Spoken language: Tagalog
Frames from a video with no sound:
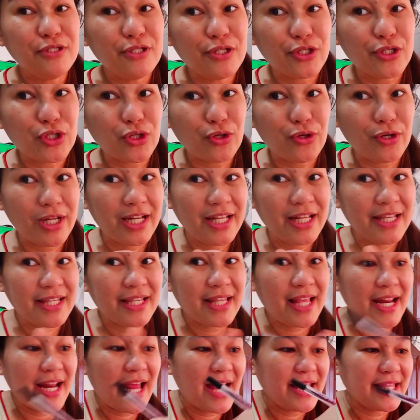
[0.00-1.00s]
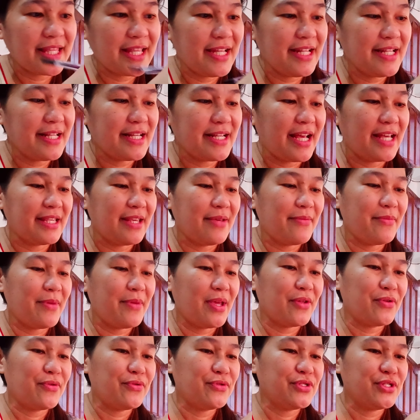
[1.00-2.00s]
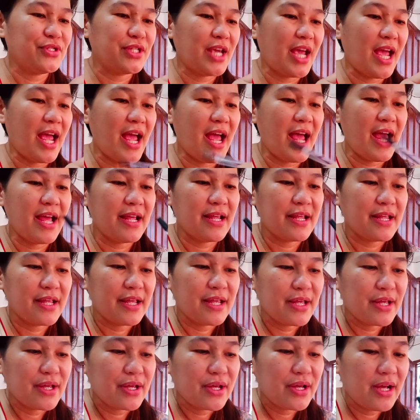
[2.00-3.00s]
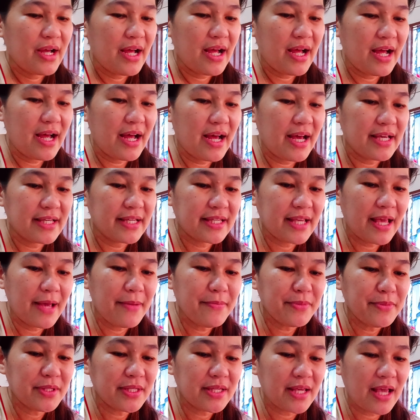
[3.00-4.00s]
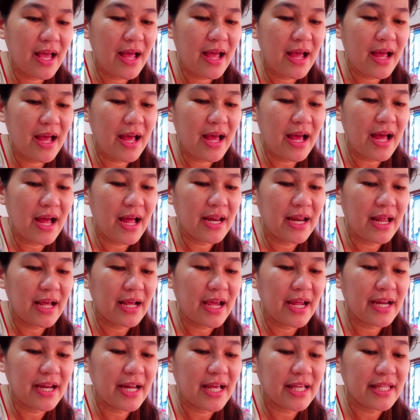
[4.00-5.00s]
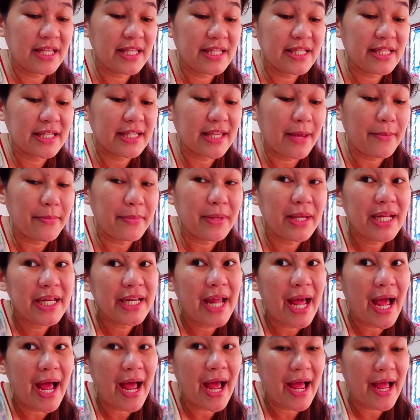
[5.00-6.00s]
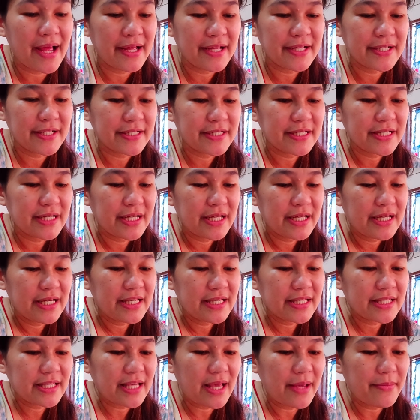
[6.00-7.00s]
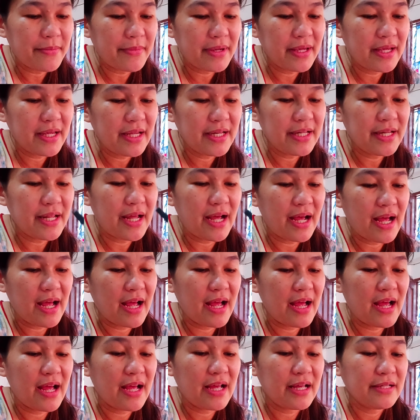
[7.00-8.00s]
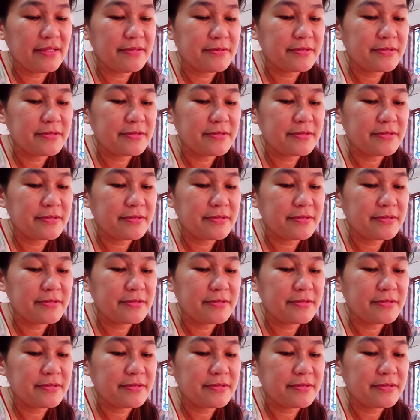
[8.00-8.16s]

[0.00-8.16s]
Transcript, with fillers: so ilista natin kasi meron siya ah, samsa ah, lagay natin samida samida